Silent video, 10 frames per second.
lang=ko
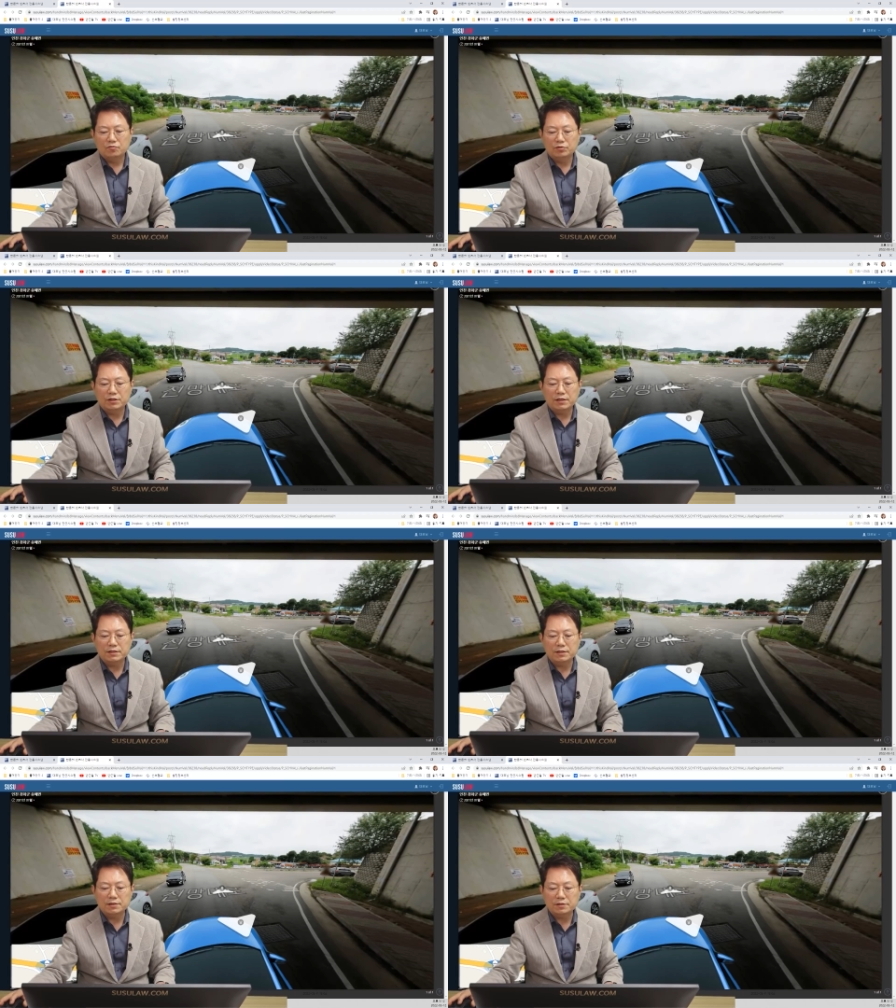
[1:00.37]

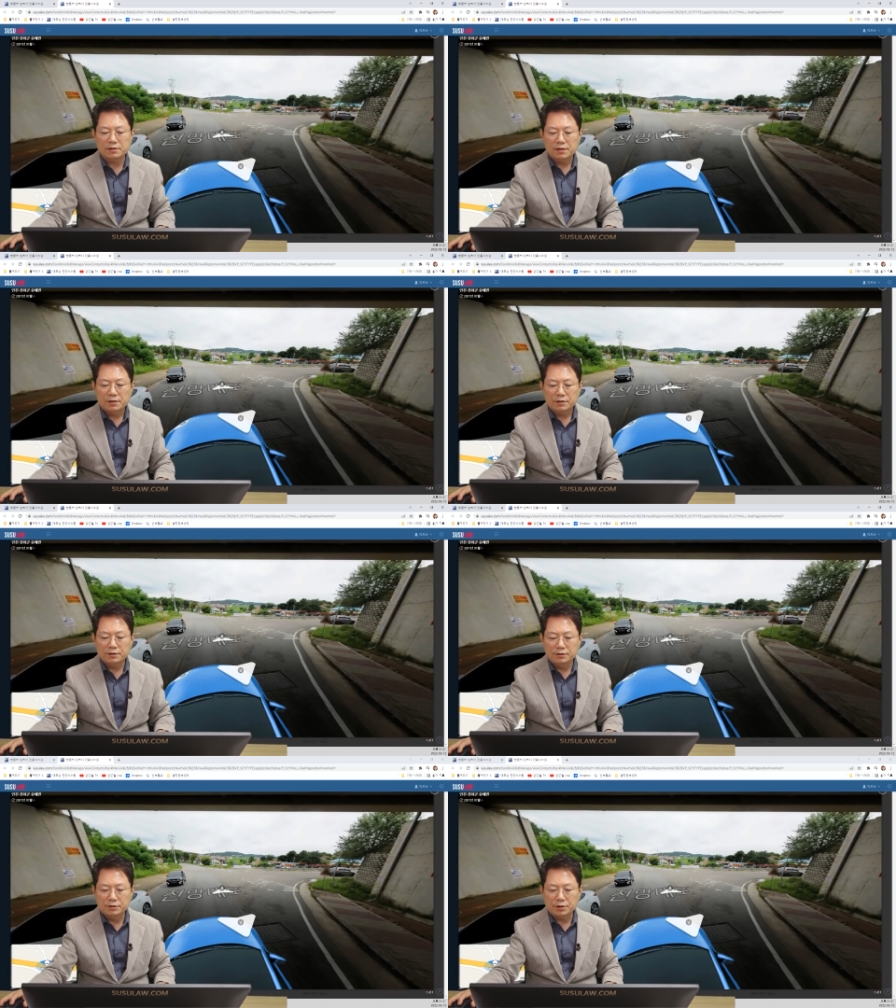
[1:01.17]
불다리 지나서
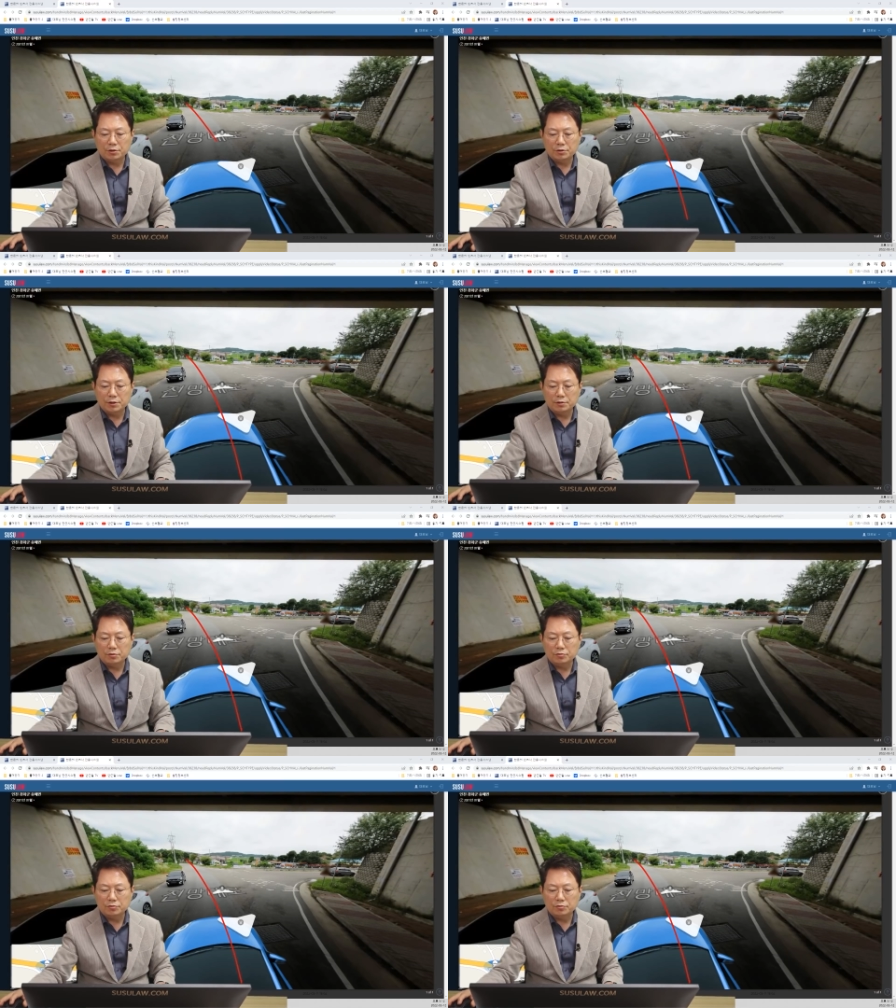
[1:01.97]
이렇게 연결된